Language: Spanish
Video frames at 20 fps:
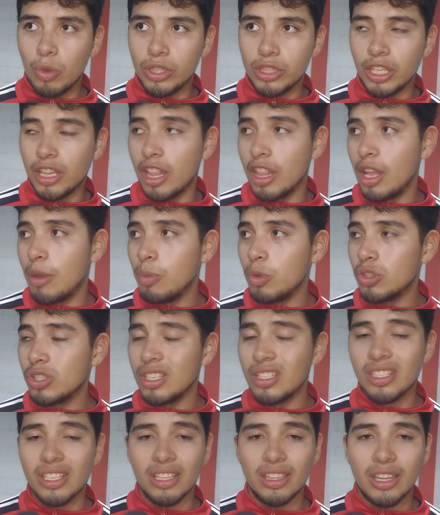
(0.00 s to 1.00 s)
entrenamos
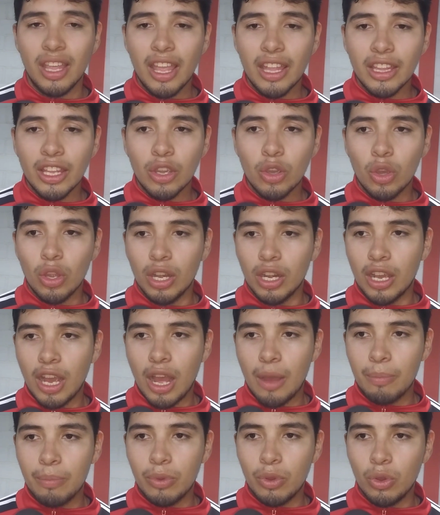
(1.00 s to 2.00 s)
en sintético, el
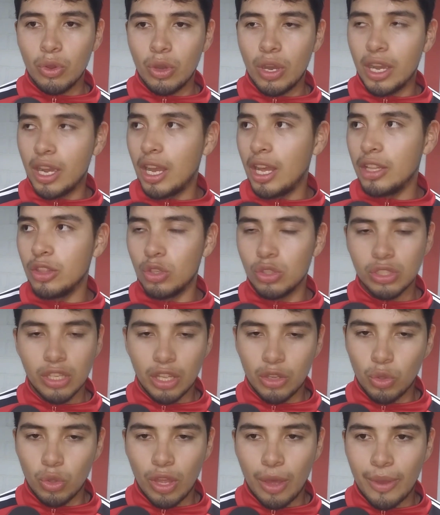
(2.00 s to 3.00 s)
campo acá nos
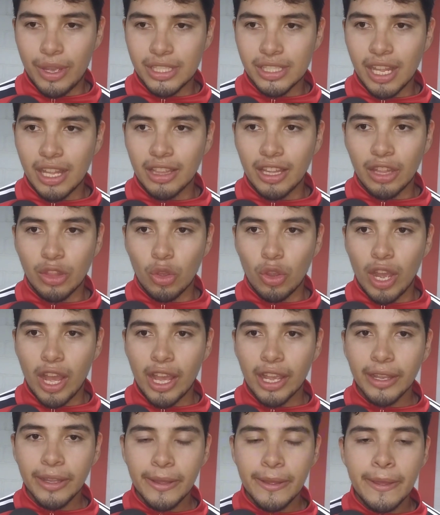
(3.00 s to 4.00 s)
ayuda bastante a
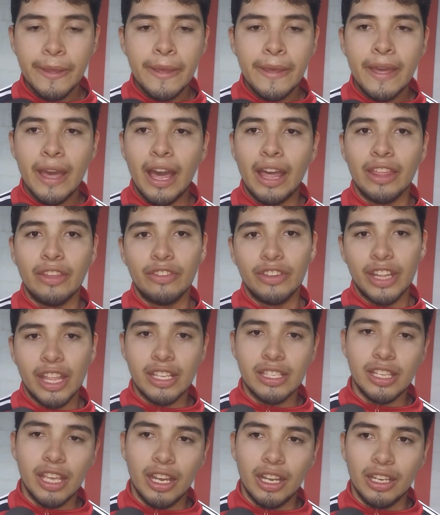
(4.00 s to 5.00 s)
tocar, a
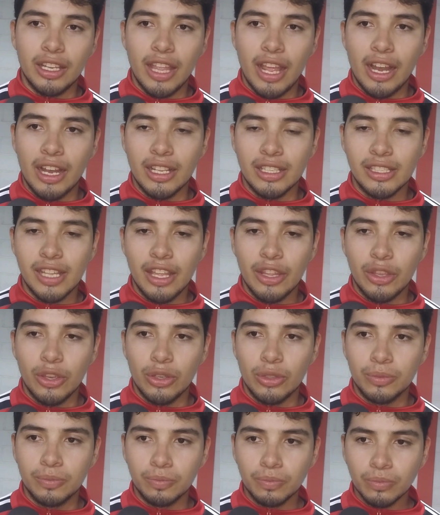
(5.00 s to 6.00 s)
diferencia del,
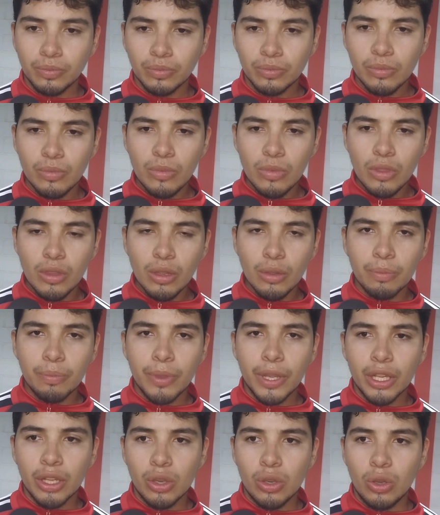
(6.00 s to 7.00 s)
estadio.
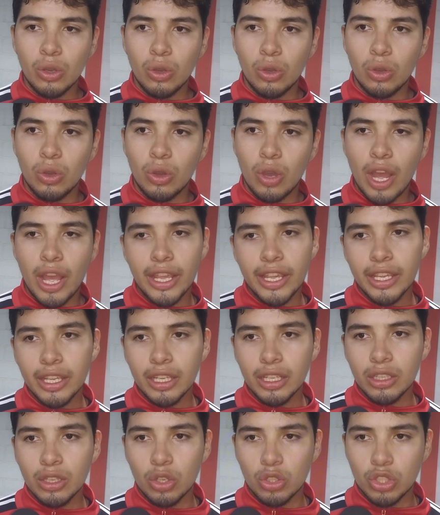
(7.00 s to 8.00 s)
Pero
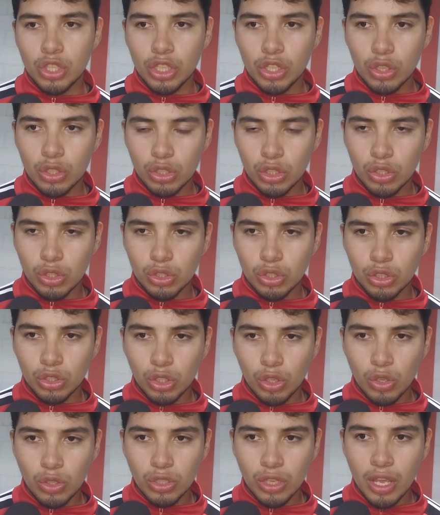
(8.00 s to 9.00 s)
ahí los chicos y
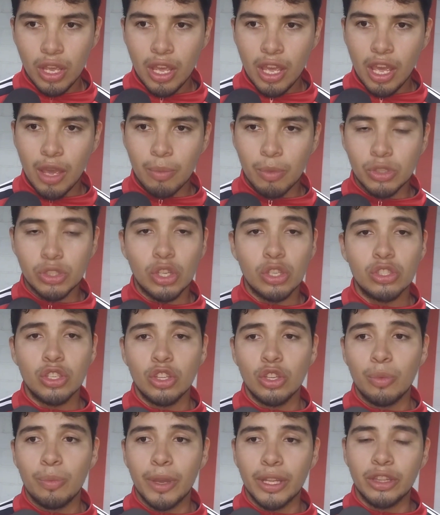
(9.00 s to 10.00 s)
nosotros hemos estado
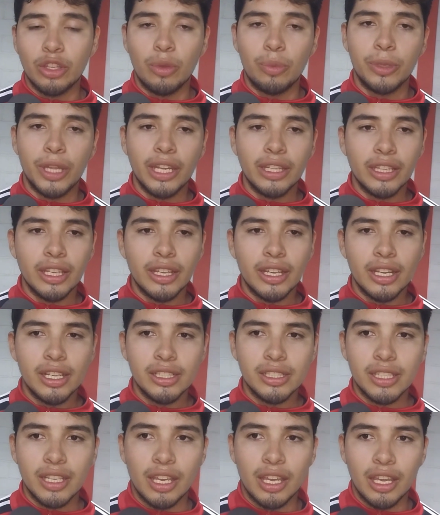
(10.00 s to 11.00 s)
haciendo partidos de
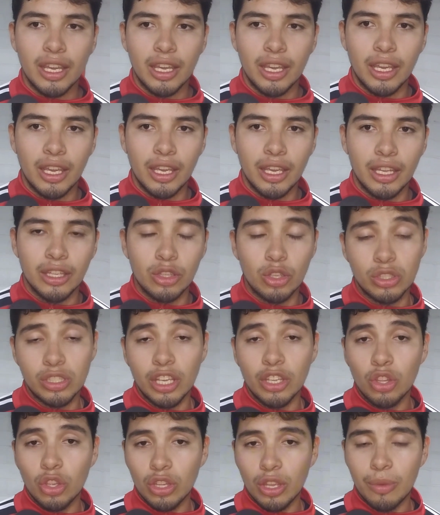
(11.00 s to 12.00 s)
prácticas que nos
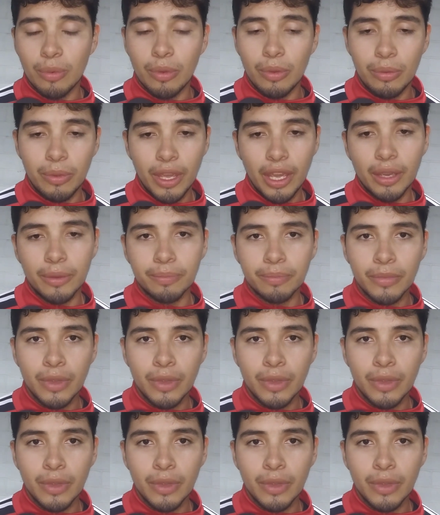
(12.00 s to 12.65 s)
ha ido de bien.